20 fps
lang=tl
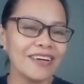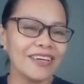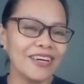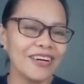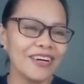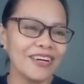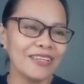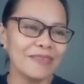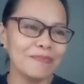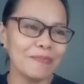so,
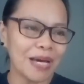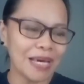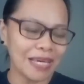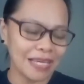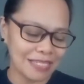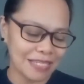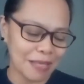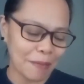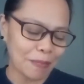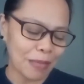yun, by
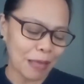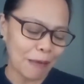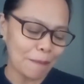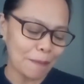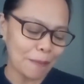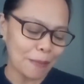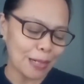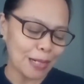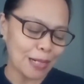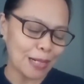
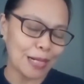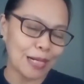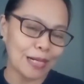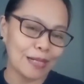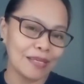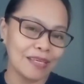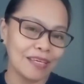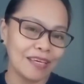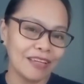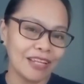
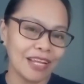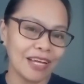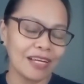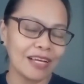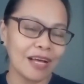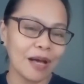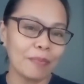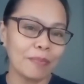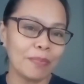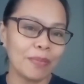September, yun
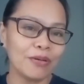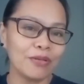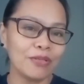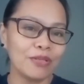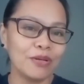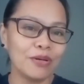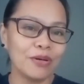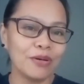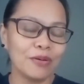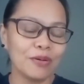ang
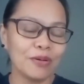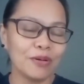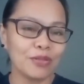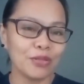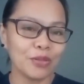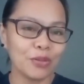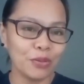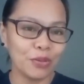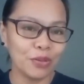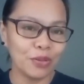upload ko
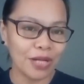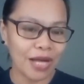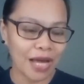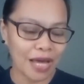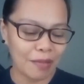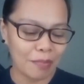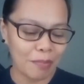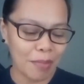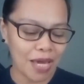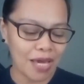tungkol
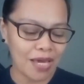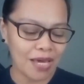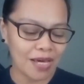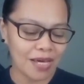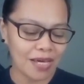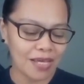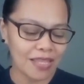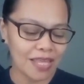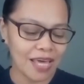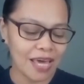kay
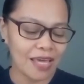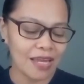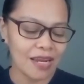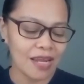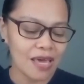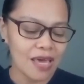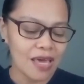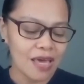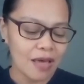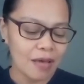Bea. Then,
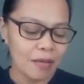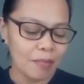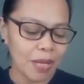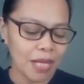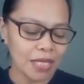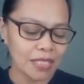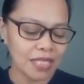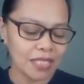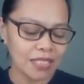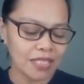
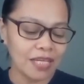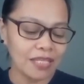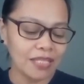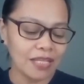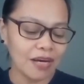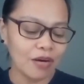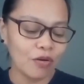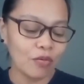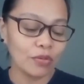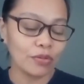pagdating
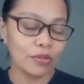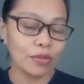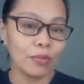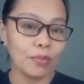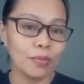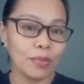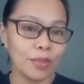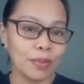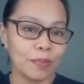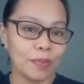ng
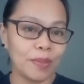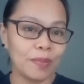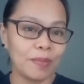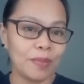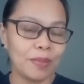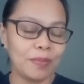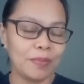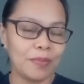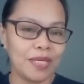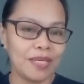October,
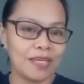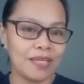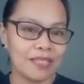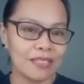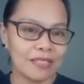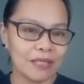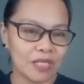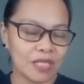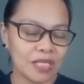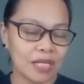PBB,
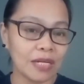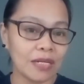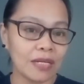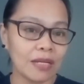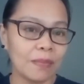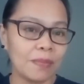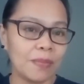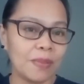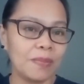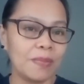sa start
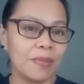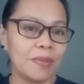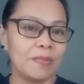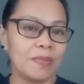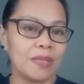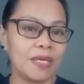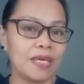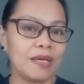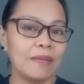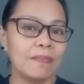ng
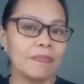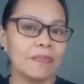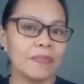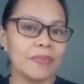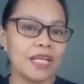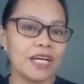PBB,